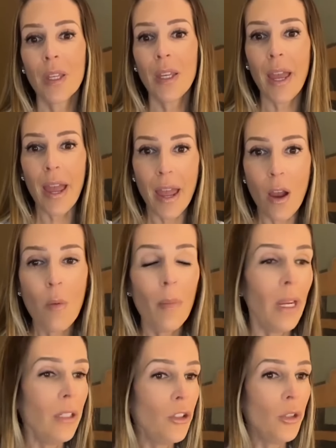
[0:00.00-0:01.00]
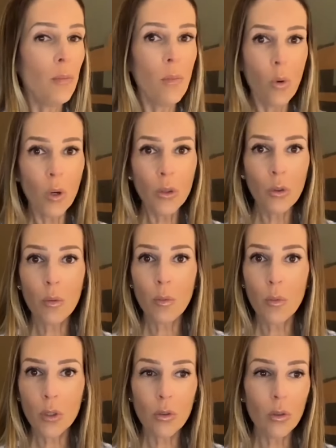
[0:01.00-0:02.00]
que é realmente muito,
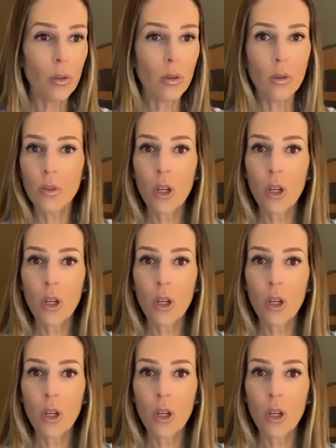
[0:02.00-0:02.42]
muito,